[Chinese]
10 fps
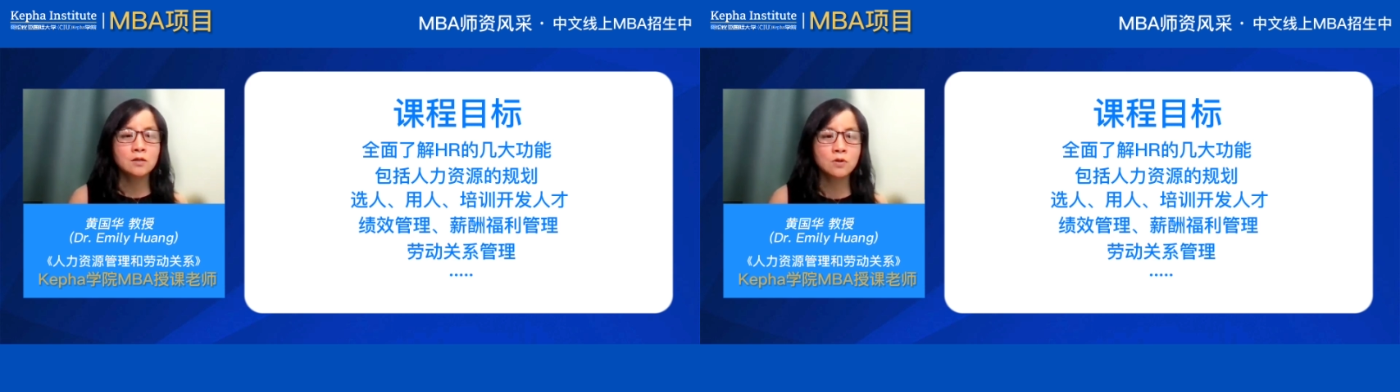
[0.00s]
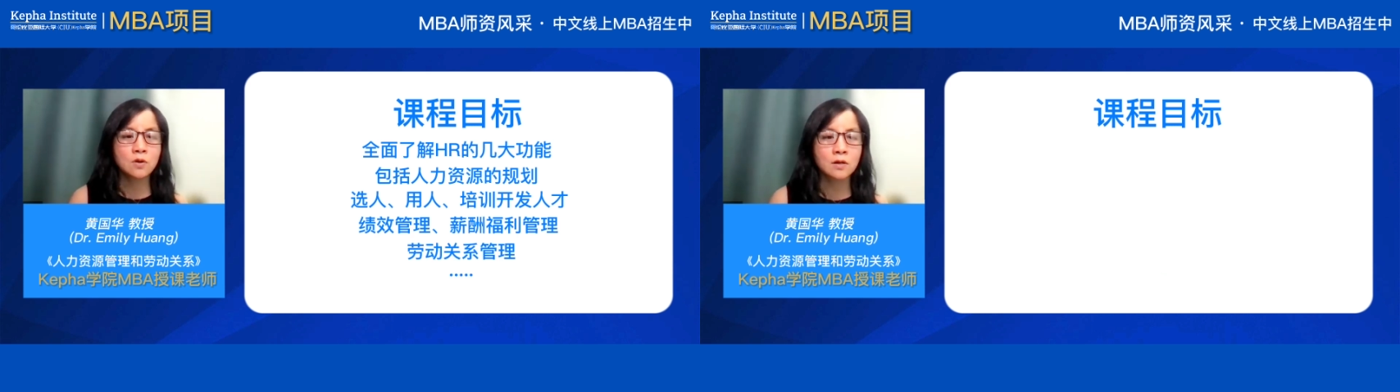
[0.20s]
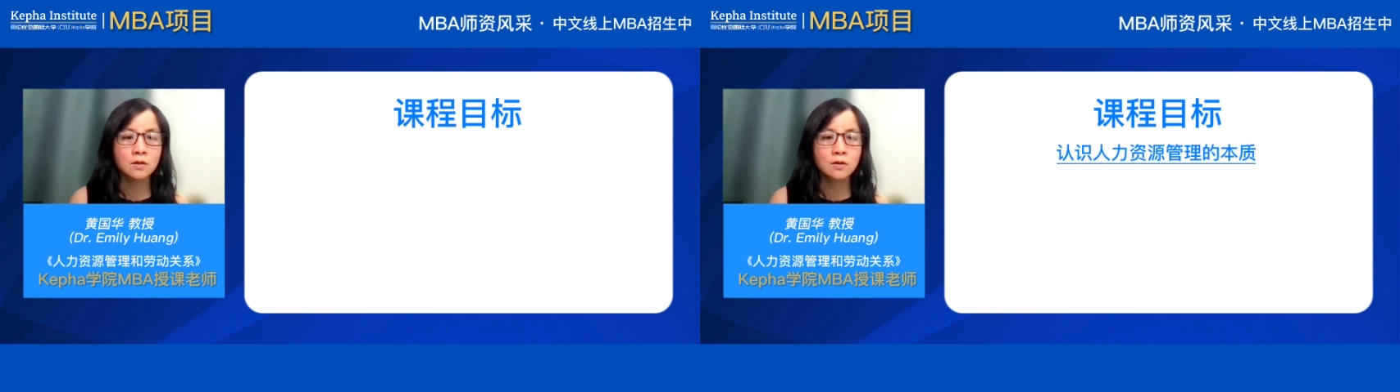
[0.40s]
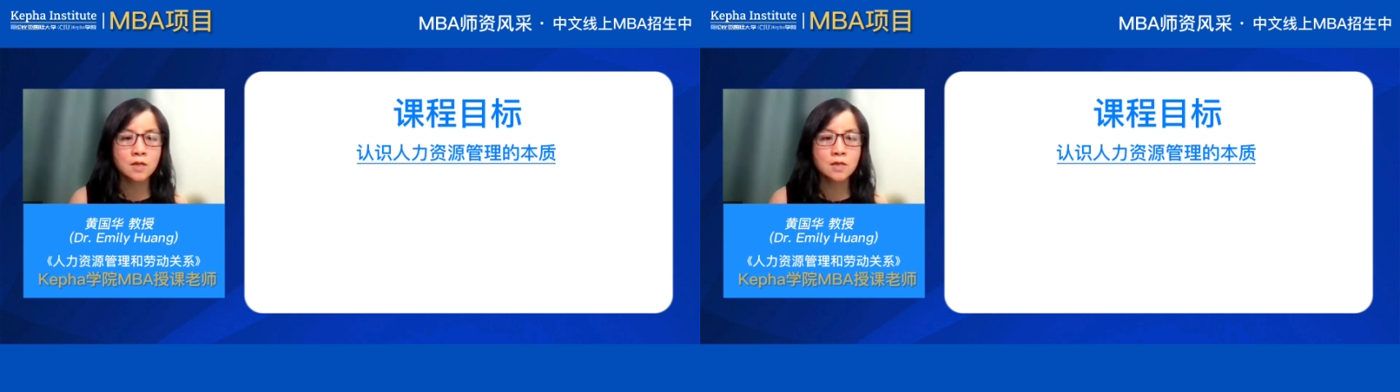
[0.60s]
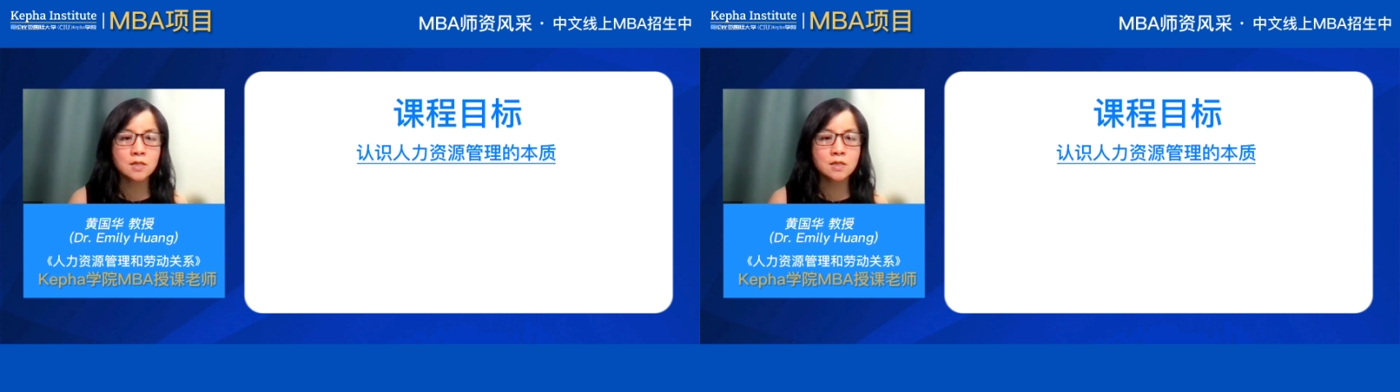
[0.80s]
从而能够
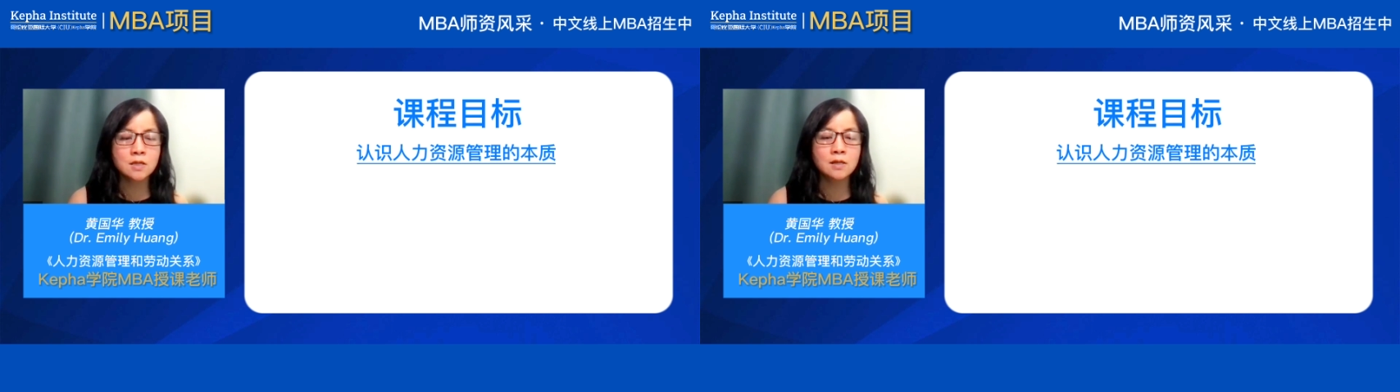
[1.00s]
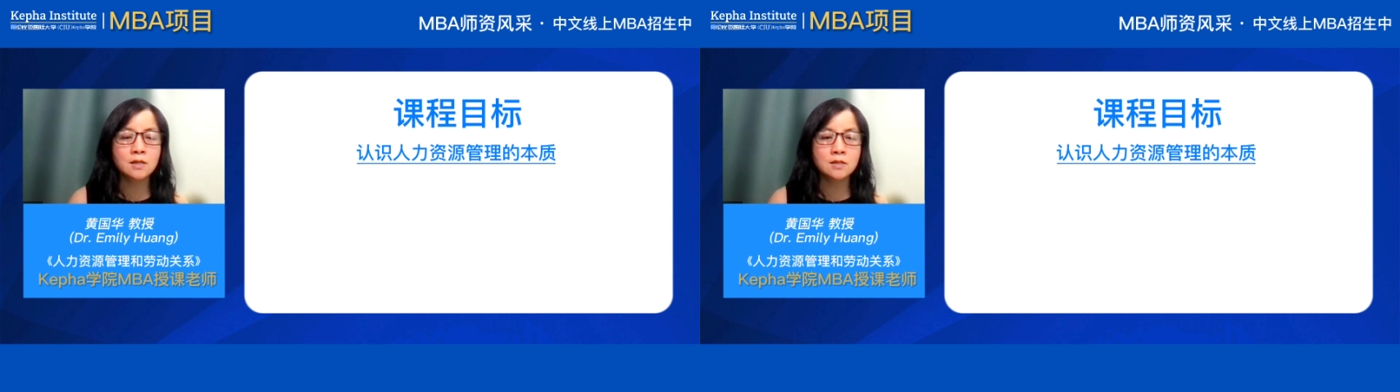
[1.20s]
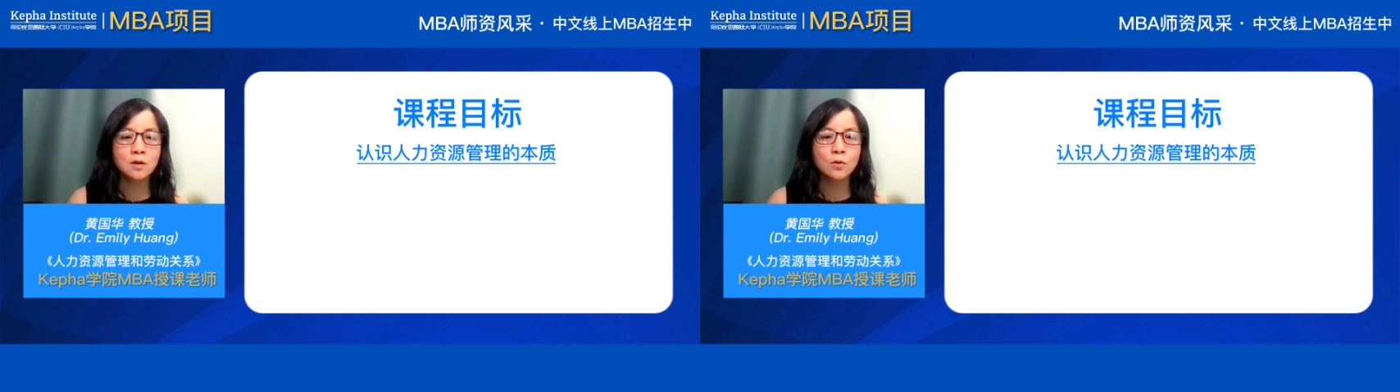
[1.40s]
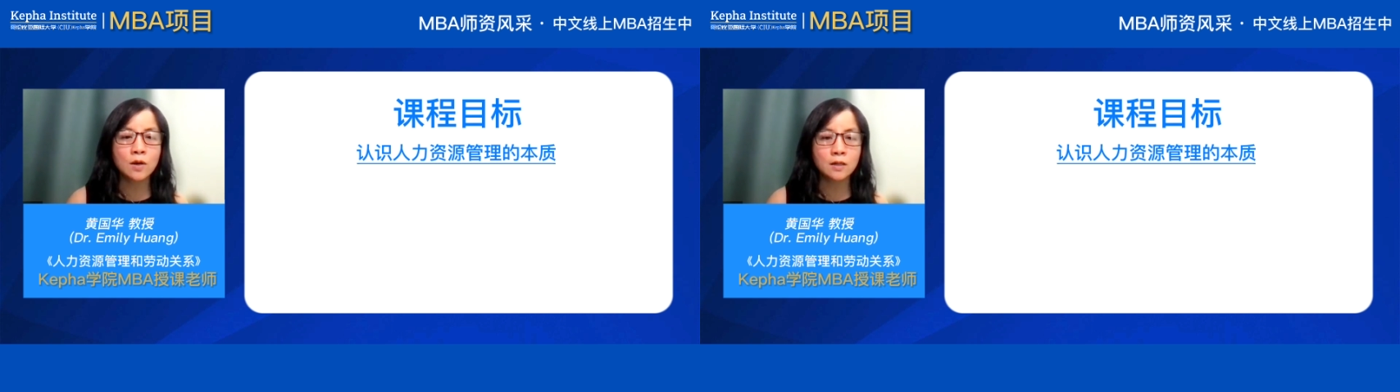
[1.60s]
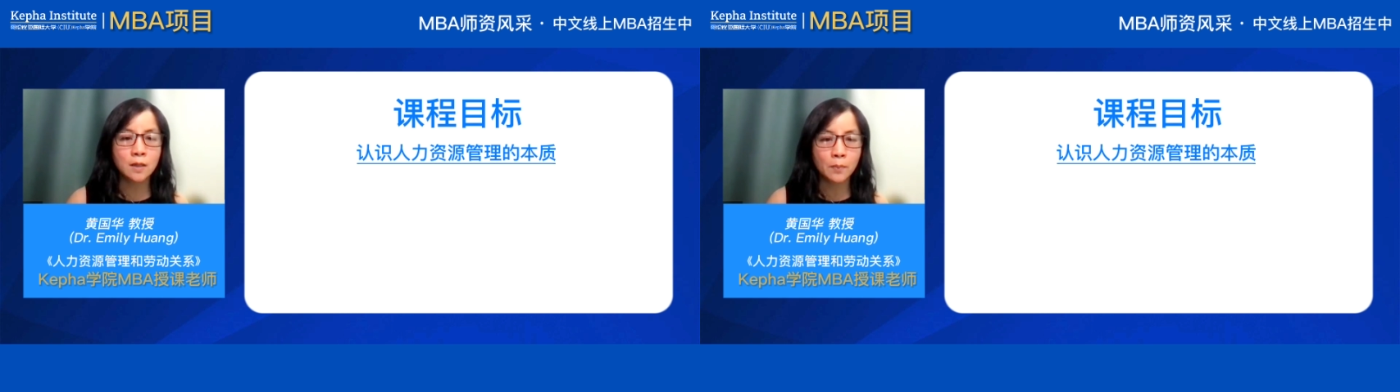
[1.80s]
认识人力资源
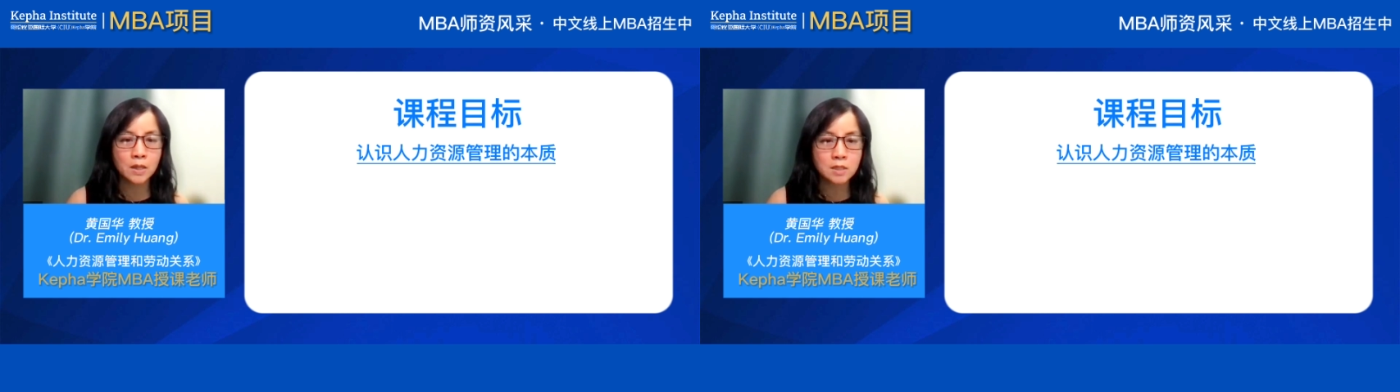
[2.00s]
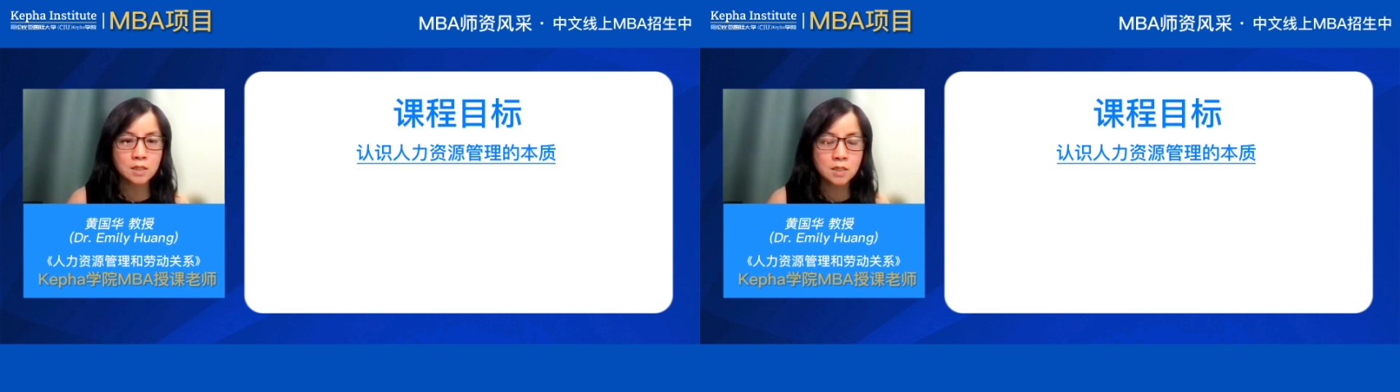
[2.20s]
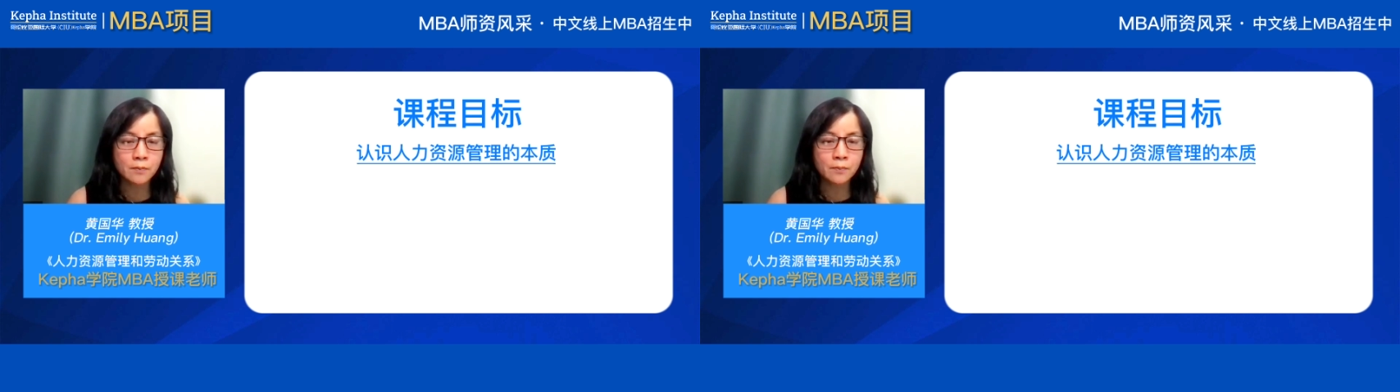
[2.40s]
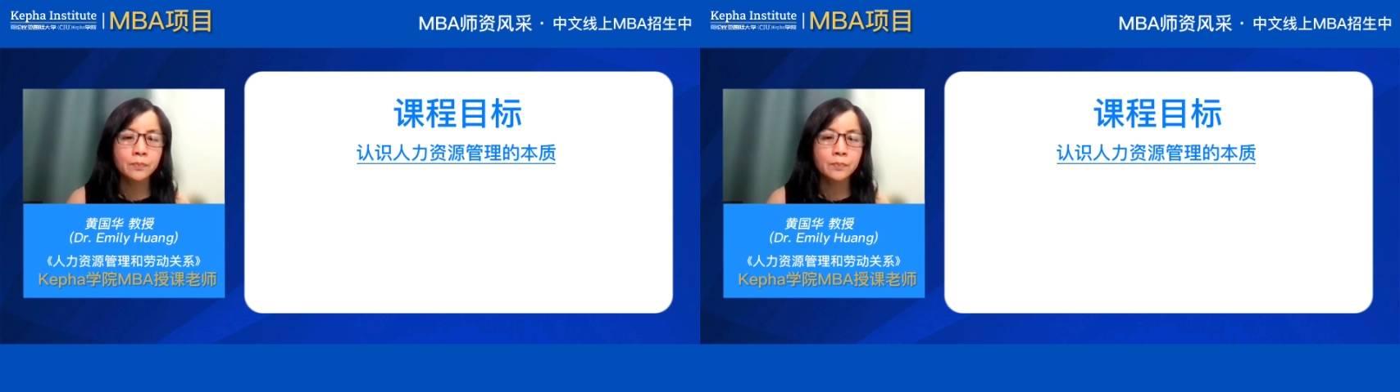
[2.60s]
管理的本质。